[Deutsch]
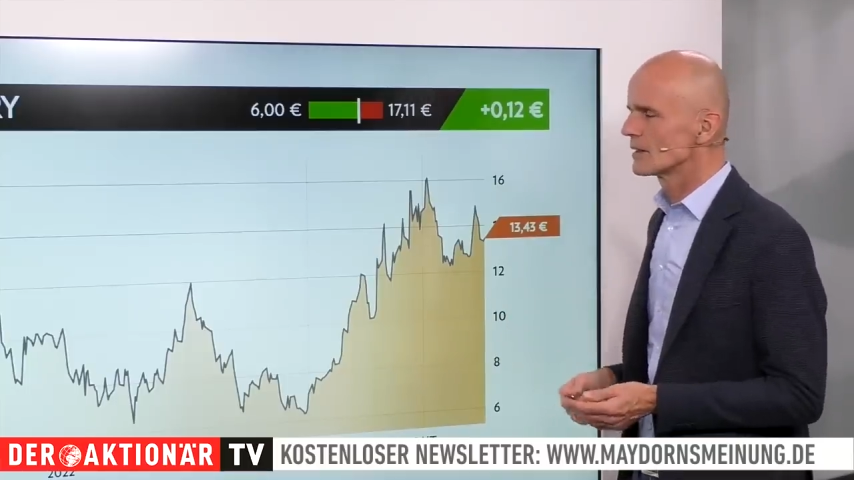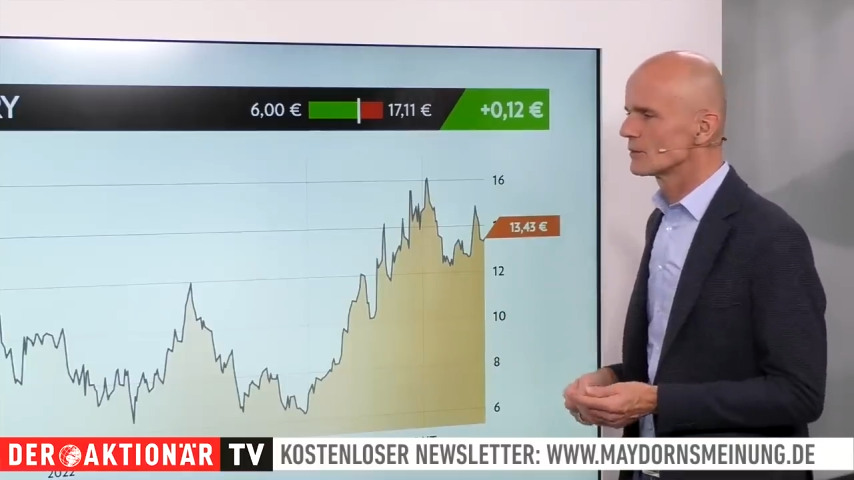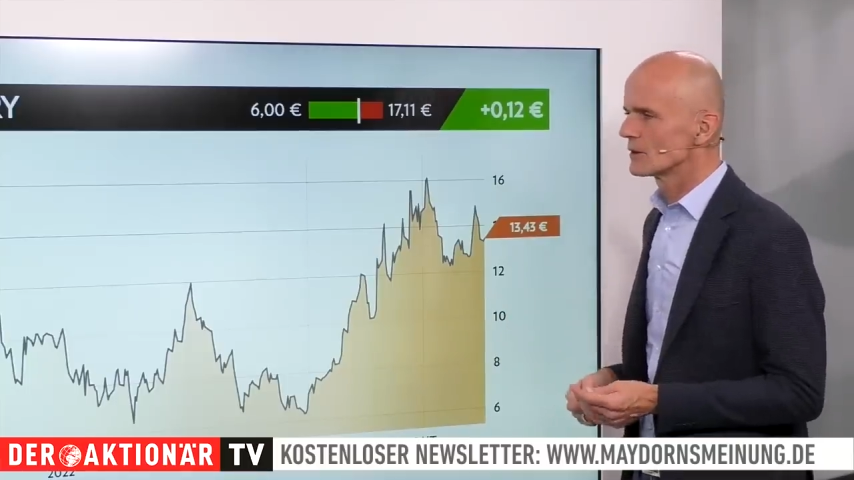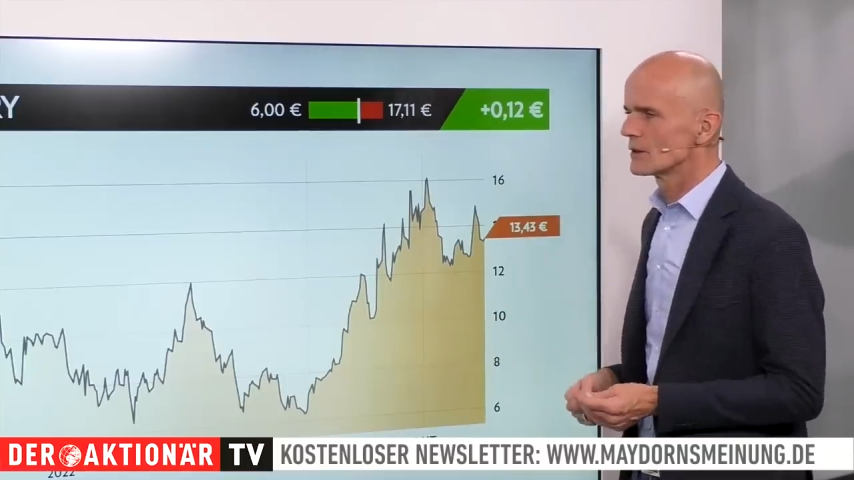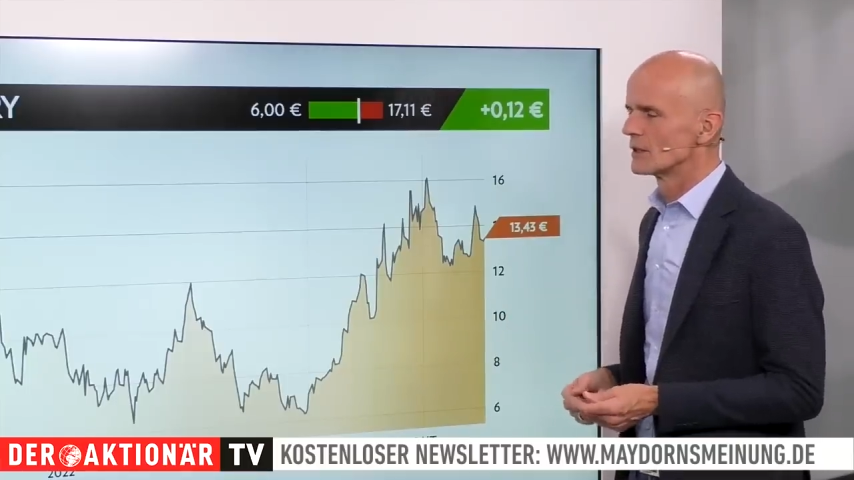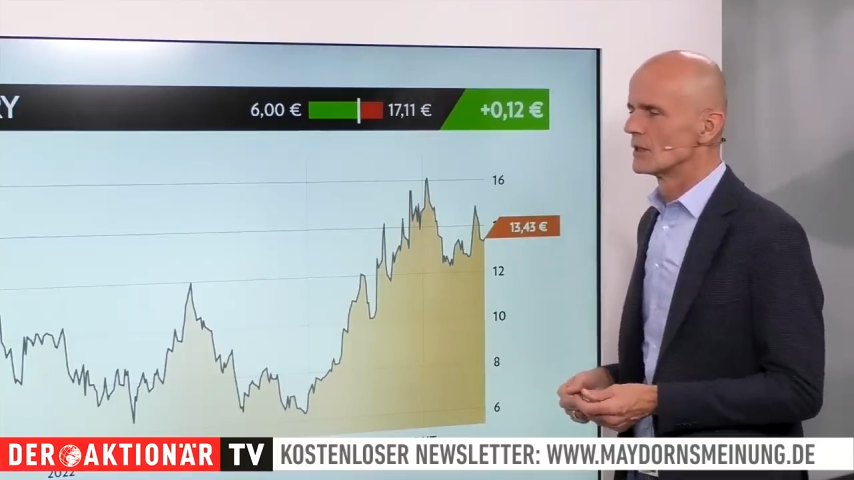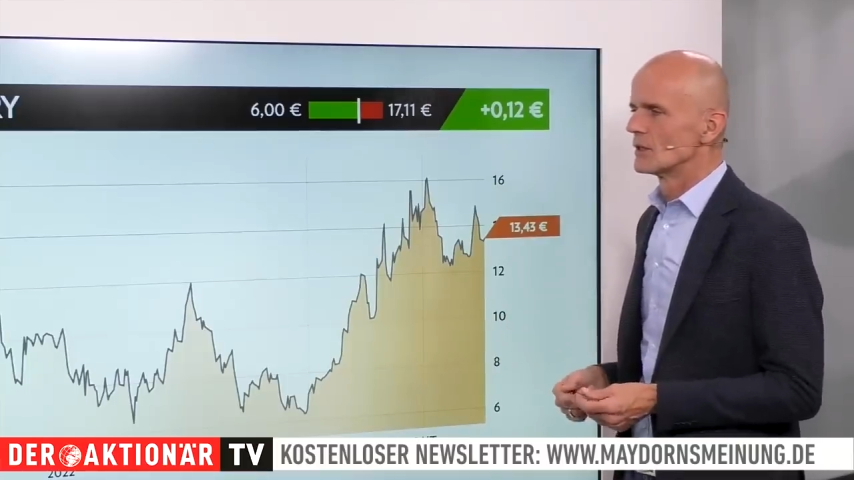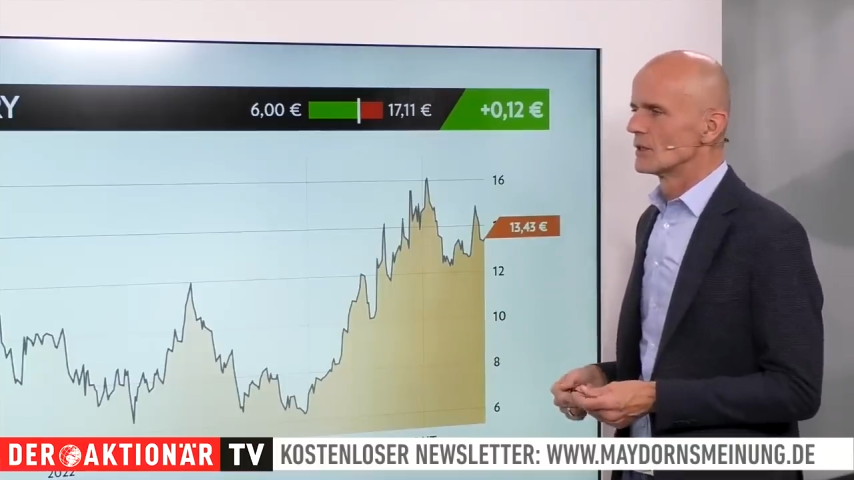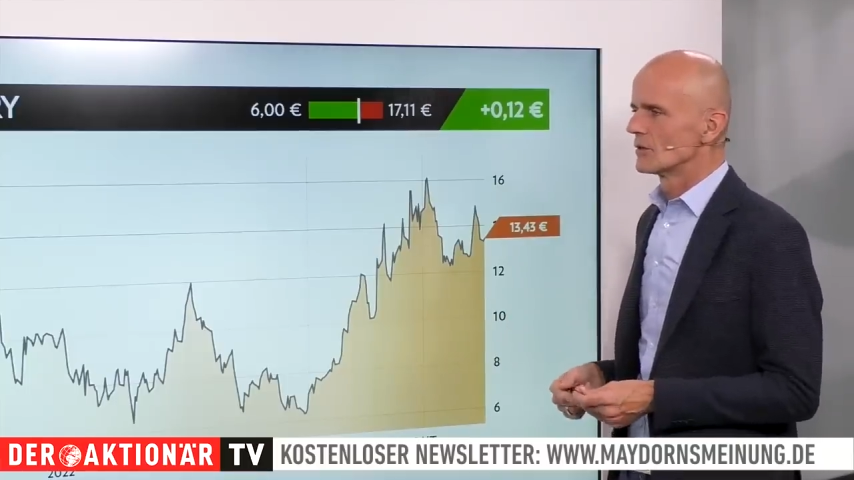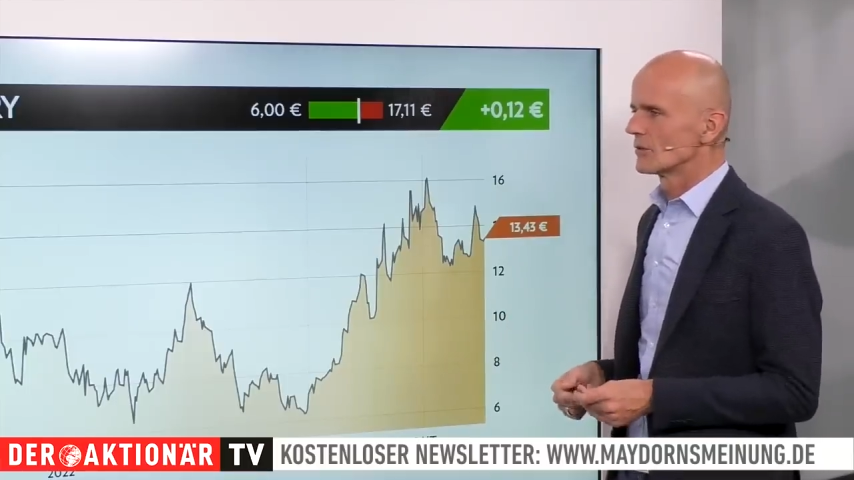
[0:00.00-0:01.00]
aber
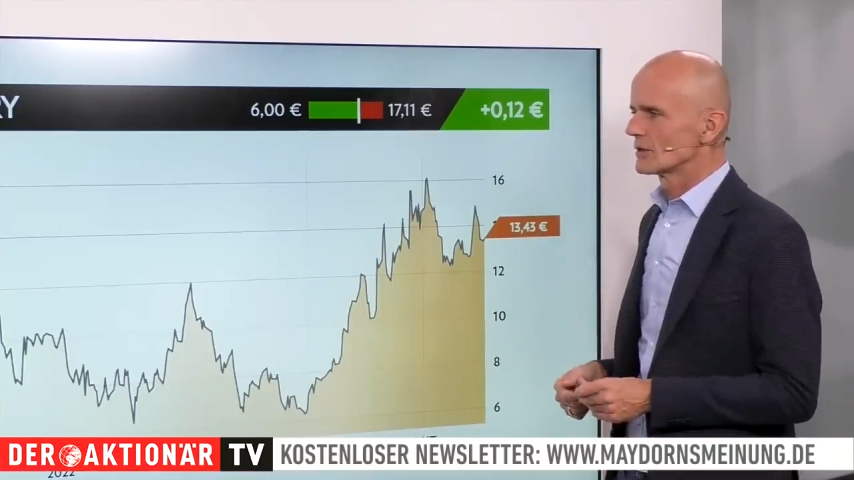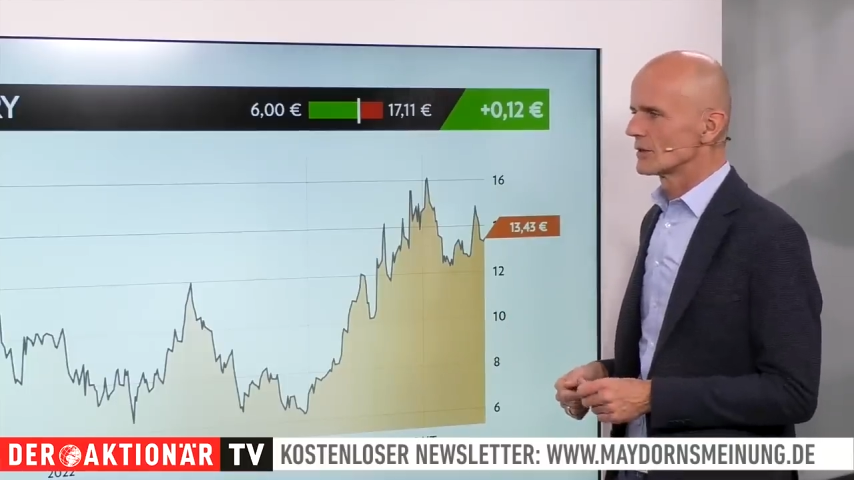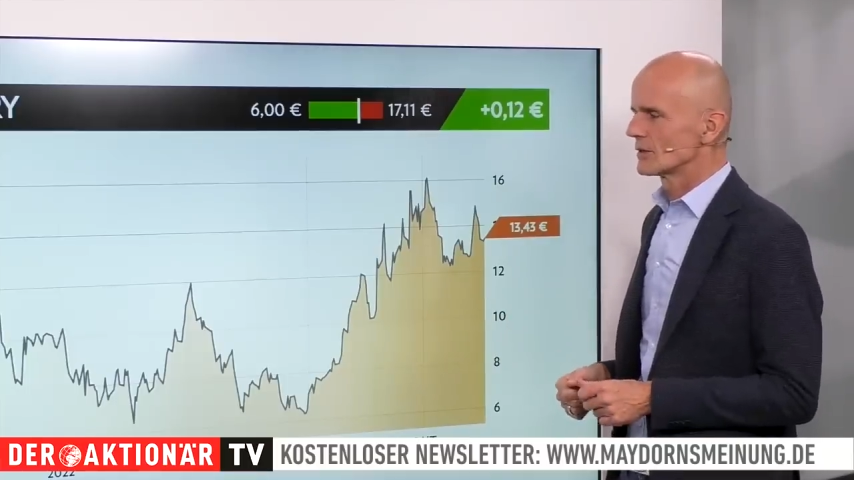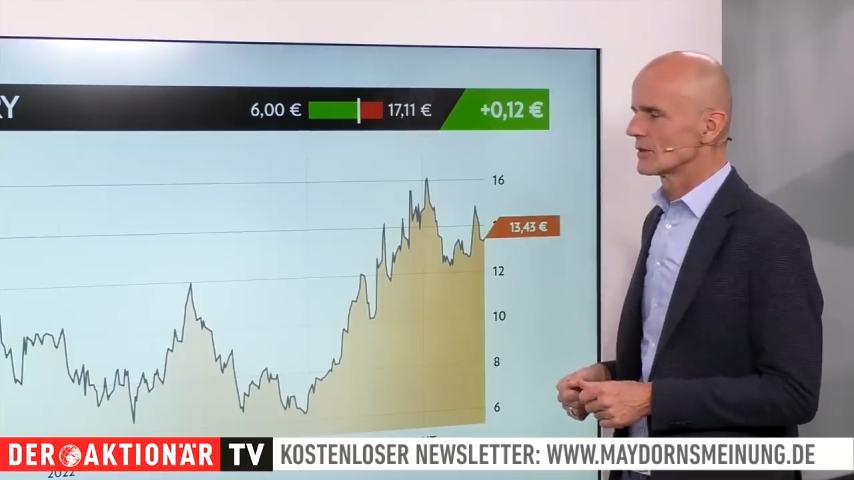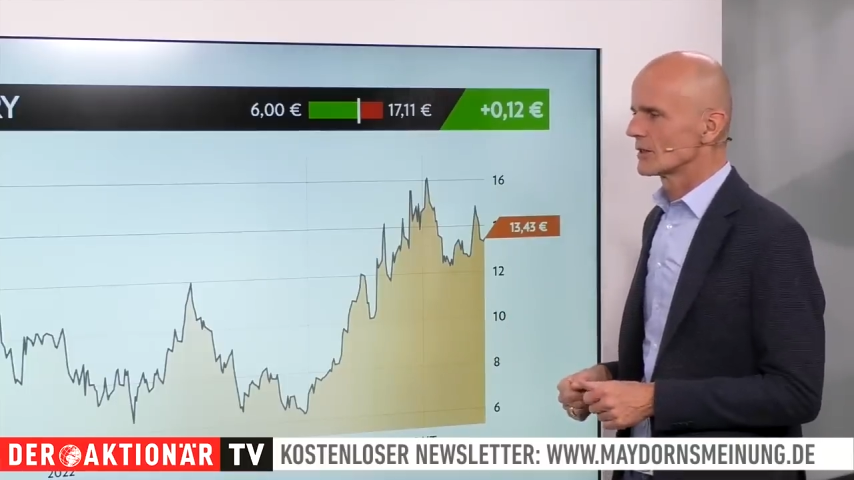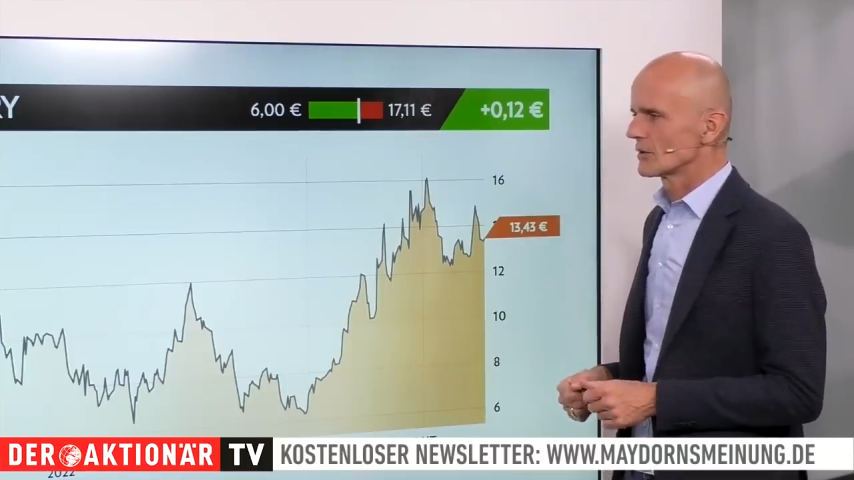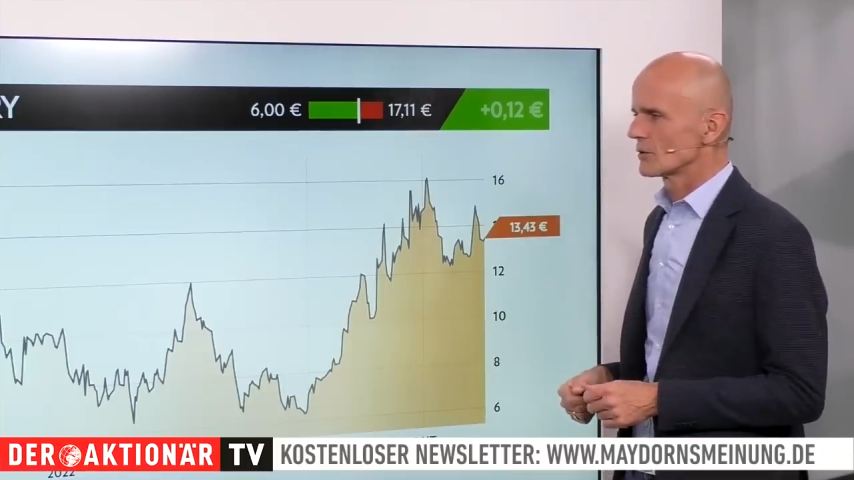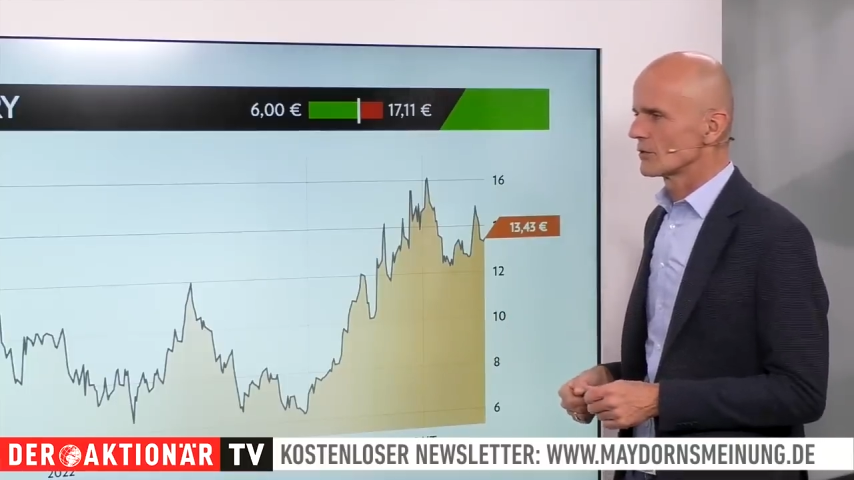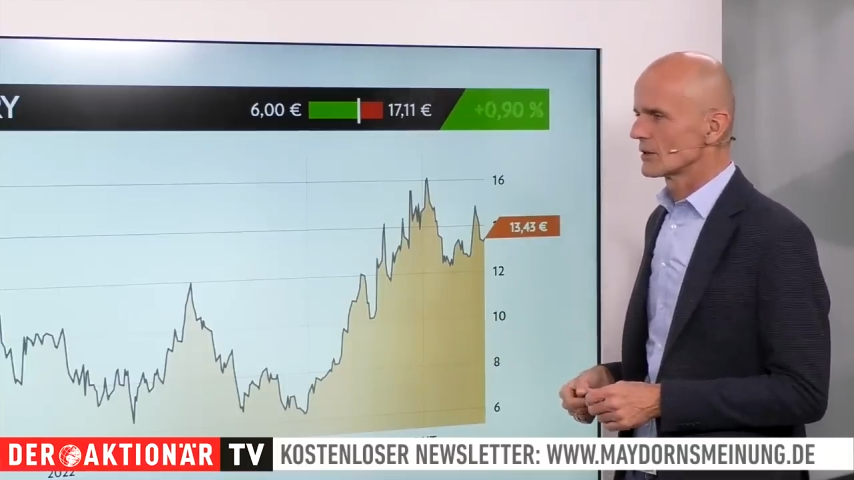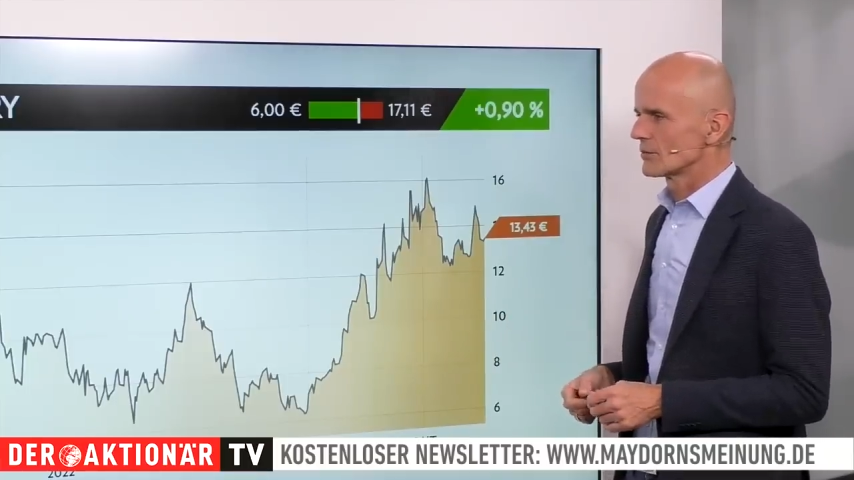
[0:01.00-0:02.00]
was nicht ist, kann ja
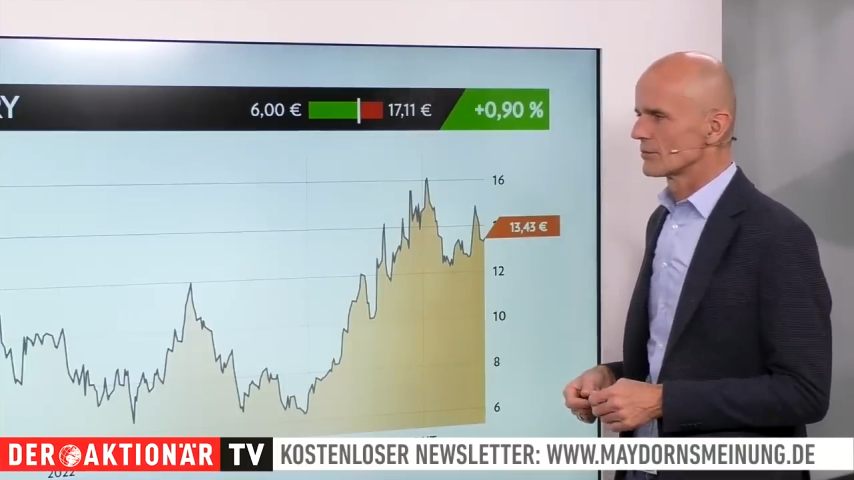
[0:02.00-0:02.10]
noch werden.